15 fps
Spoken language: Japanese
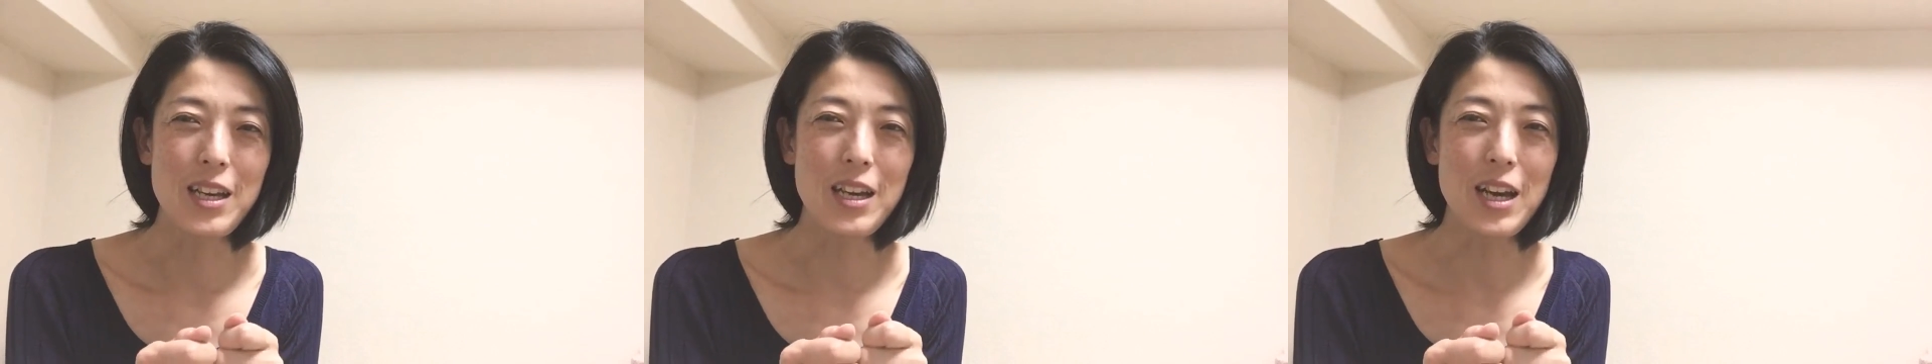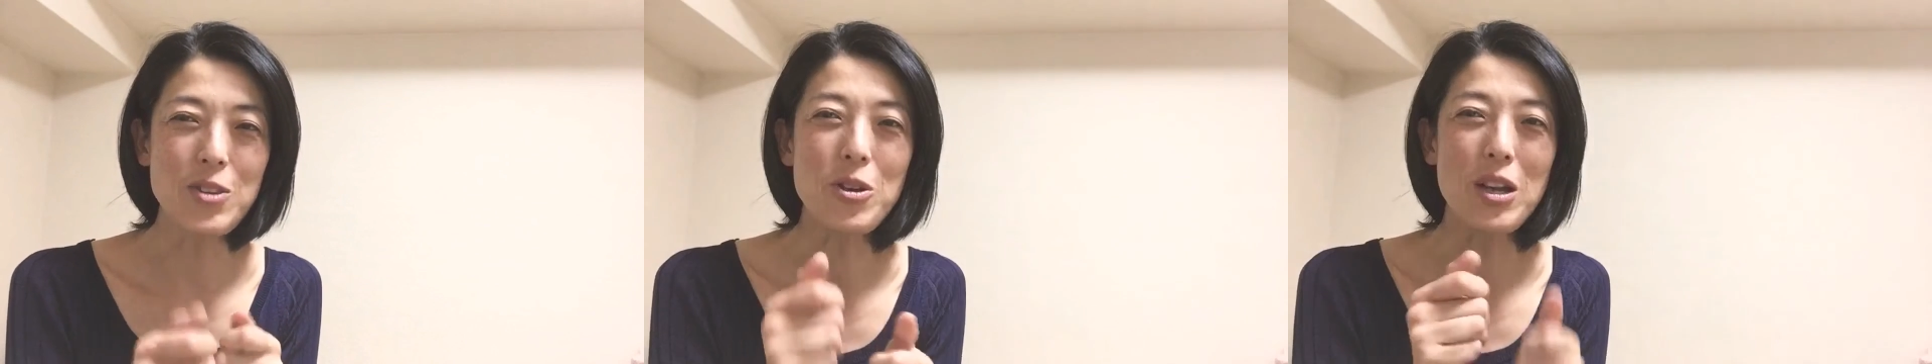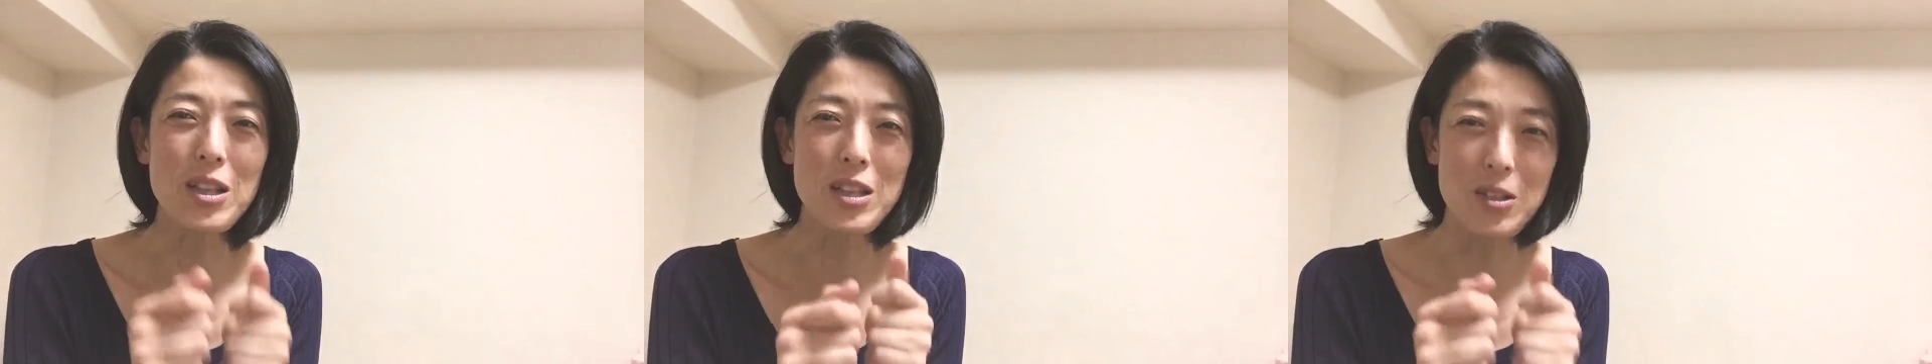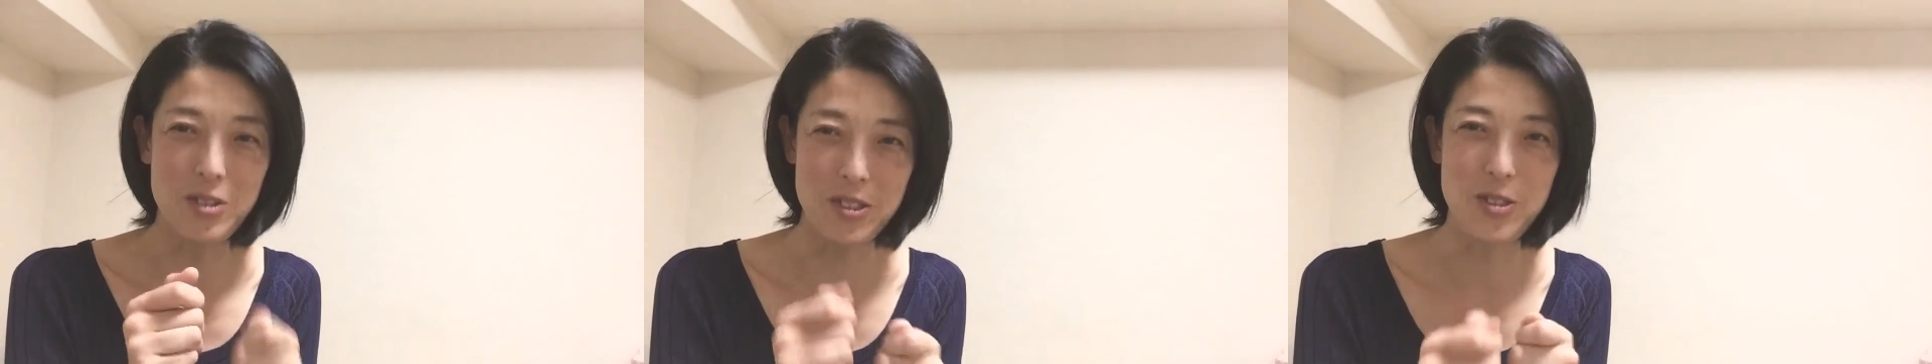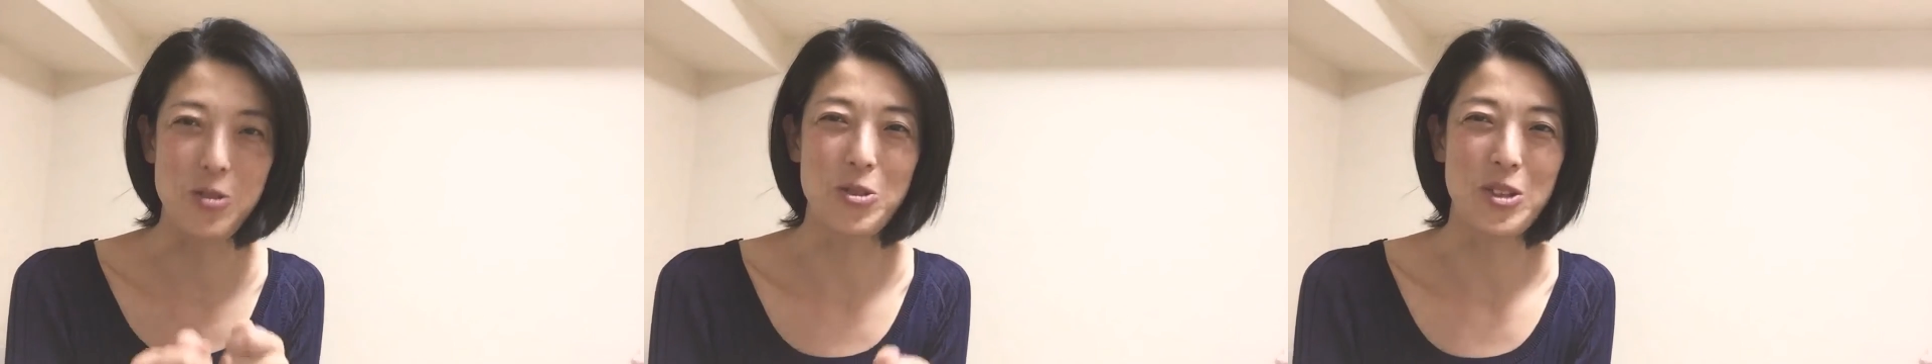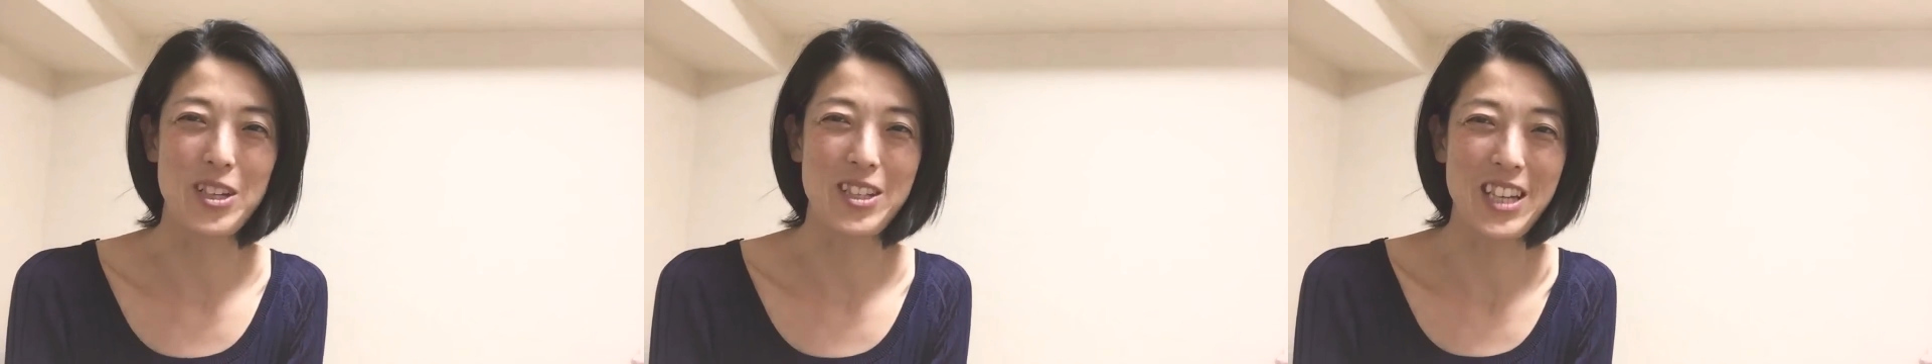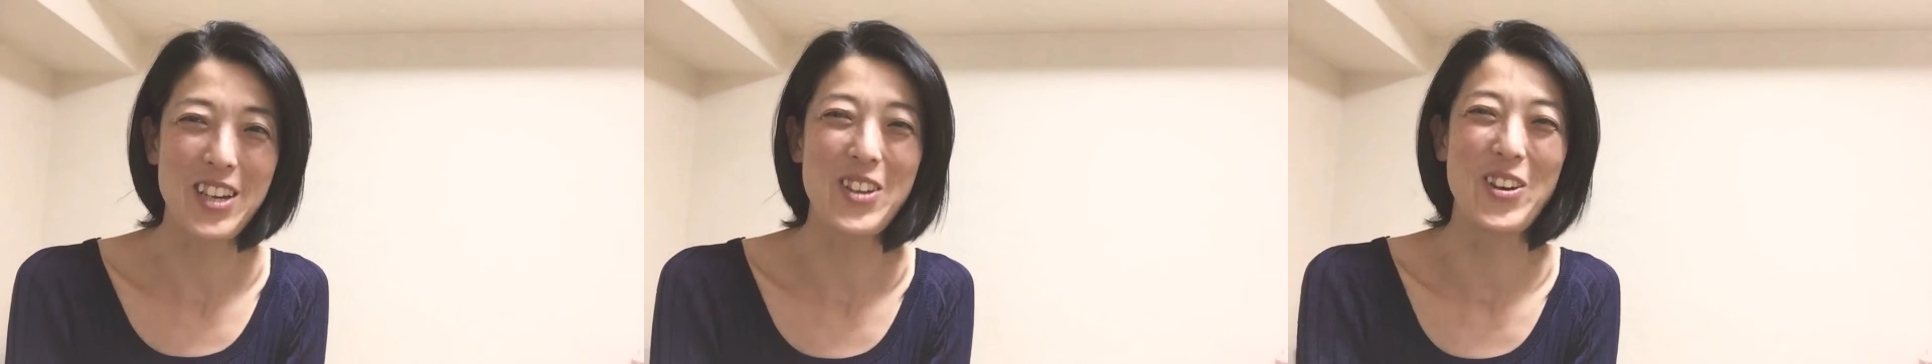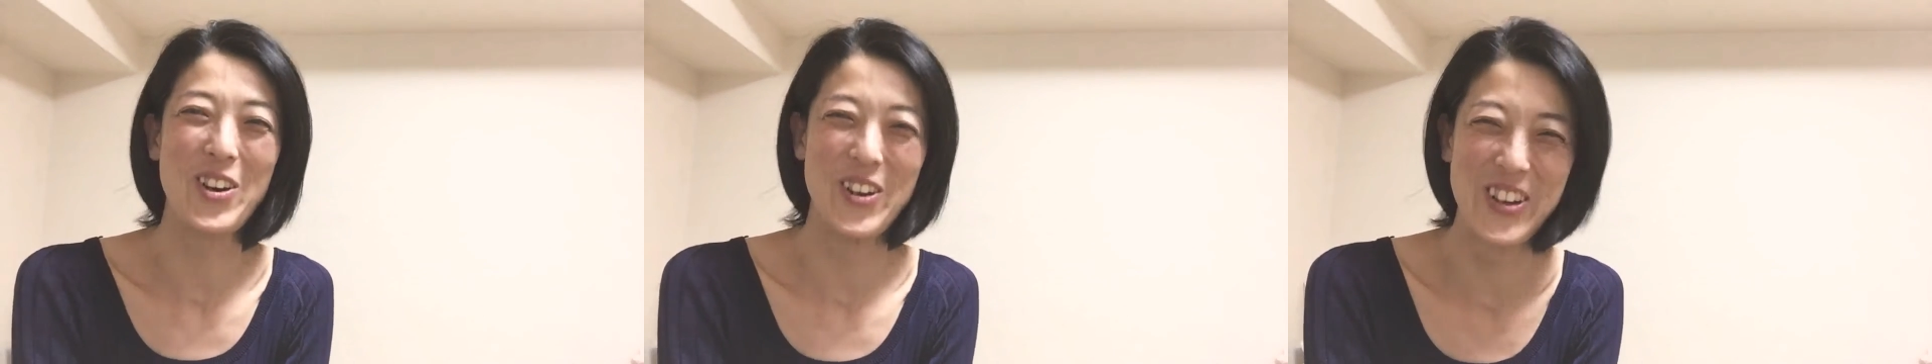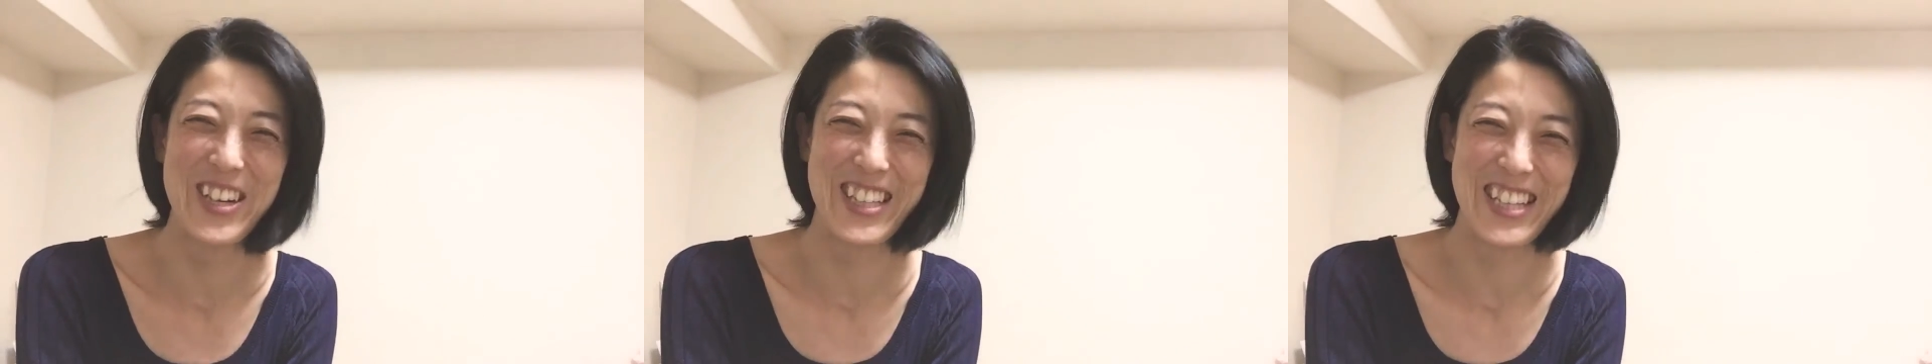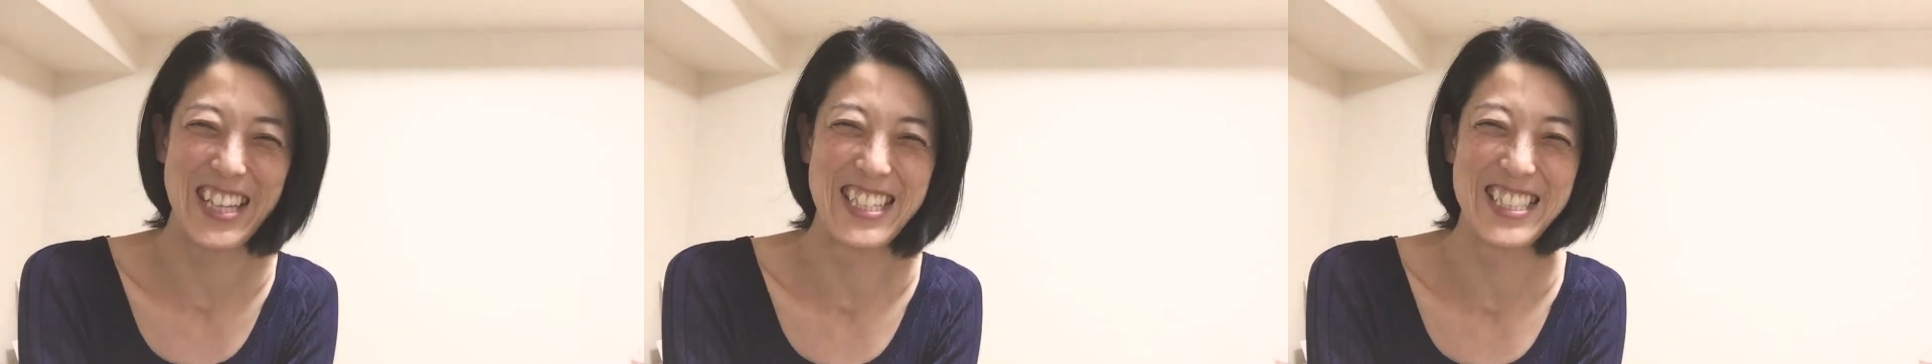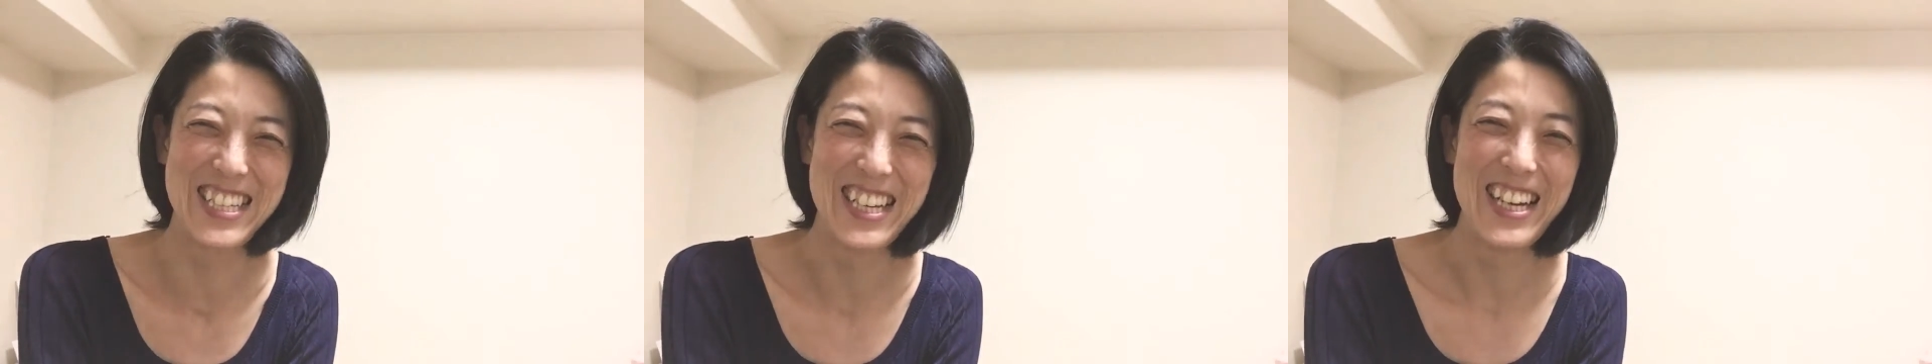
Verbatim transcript: 後から直すってことが結構多いです。